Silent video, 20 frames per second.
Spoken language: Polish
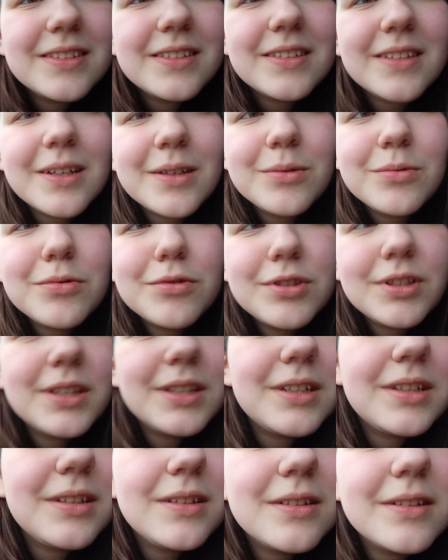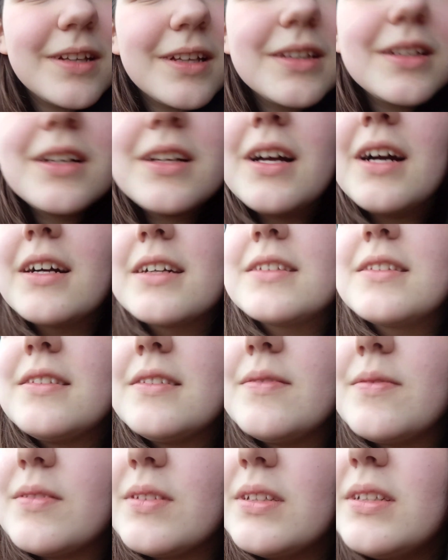i najdłużej nadal
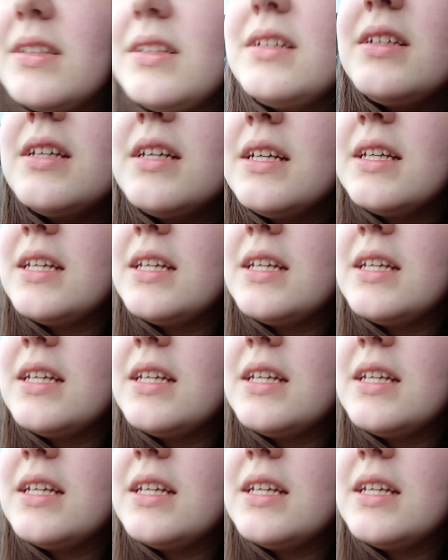aktywnych.